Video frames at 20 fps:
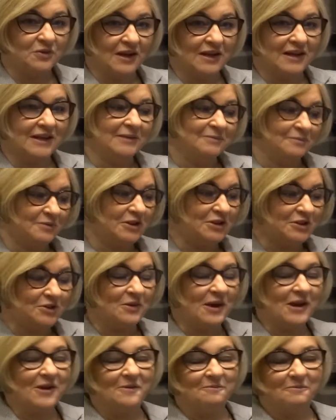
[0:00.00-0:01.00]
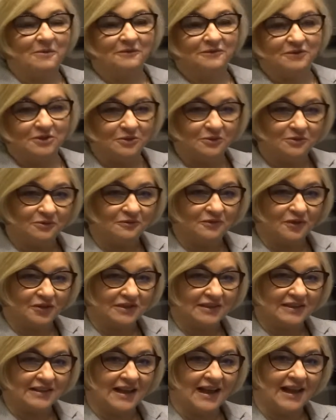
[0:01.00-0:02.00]
e, przyszłego powrotu
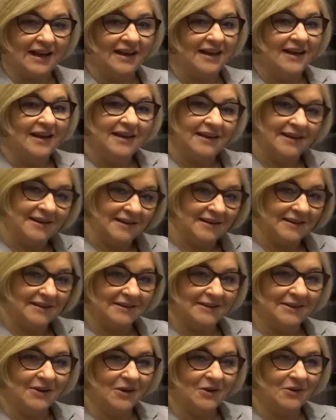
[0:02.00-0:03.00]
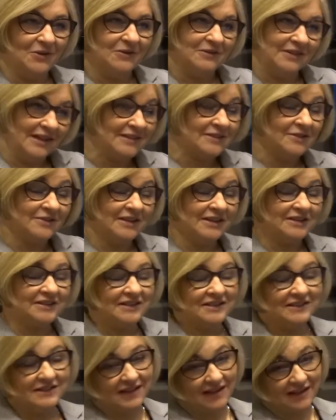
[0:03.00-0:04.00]
wojska do, na
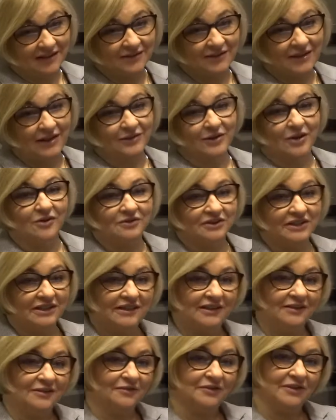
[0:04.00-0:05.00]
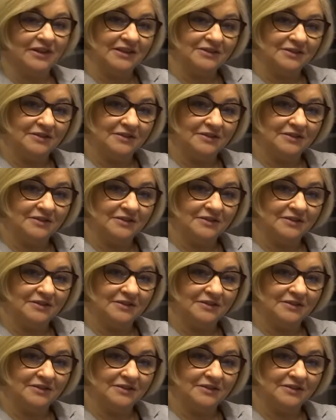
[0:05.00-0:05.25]
Sądeczyznę, a konkretnie do wojny.